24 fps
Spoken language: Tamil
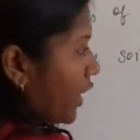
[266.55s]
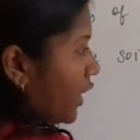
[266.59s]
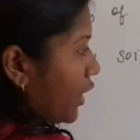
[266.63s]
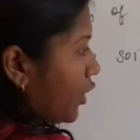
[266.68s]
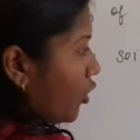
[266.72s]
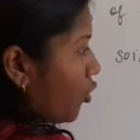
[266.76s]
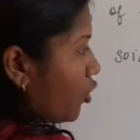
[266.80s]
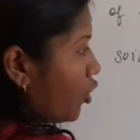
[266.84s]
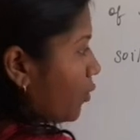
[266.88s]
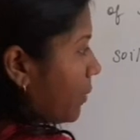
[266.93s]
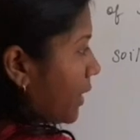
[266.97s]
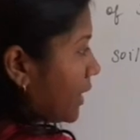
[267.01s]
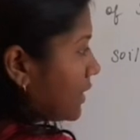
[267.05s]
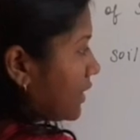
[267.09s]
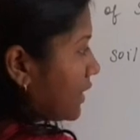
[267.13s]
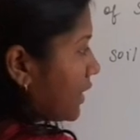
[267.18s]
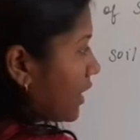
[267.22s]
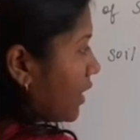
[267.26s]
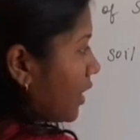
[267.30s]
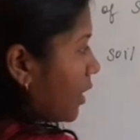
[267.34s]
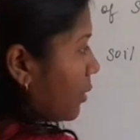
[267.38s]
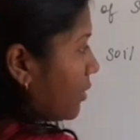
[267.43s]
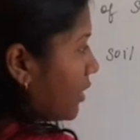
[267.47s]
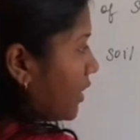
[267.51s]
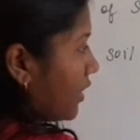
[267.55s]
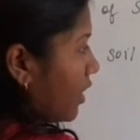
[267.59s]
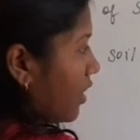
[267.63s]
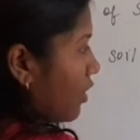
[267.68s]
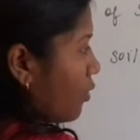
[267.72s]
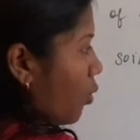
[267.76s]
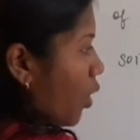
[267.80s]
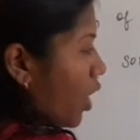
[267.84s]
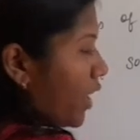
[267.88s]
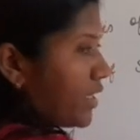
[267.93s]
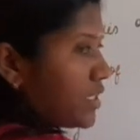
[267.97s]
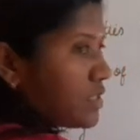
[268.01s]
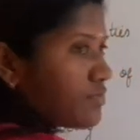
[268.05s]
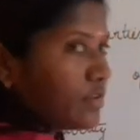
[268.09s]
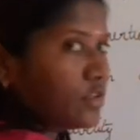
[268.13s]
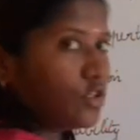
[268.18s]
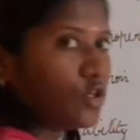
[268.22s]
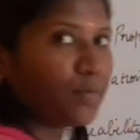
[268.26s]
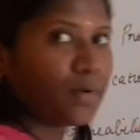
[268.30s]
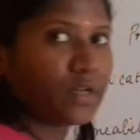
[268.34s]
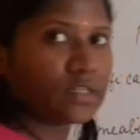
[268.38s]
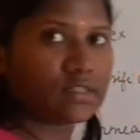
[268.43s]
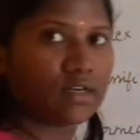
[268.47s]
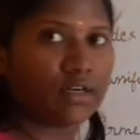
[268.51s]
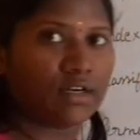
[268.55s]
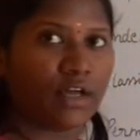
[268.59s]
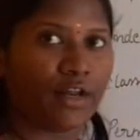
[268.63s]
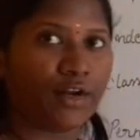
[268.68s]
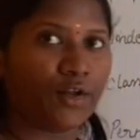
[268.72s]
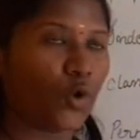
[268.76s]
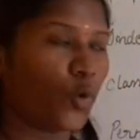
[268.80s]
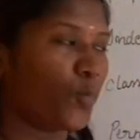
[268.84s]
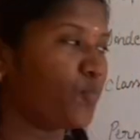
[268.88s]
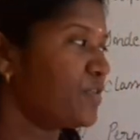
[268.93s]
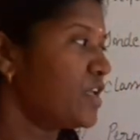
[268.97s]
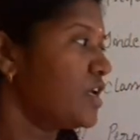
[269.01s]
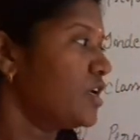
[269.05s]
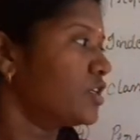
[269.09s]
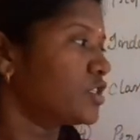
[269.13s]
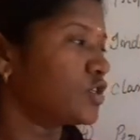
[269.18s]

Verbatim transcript: இன்னொன்று பார்த்தீங்க அப்படின்னா வாய்ட் வந்து ப்ரெசென்ட்டாக இருக்கும்